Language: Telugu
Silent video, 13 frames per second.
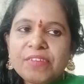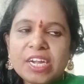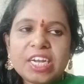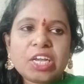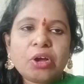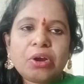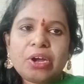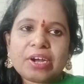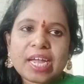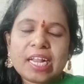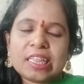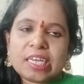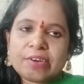వీడియోలోకి
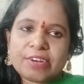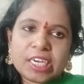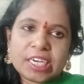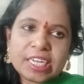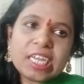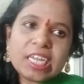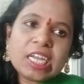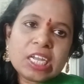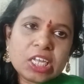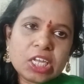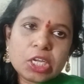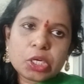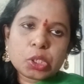వెళ్దామండి
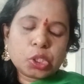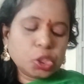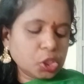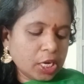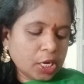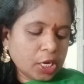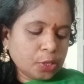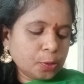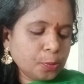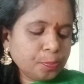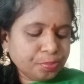ఈరోజు నేను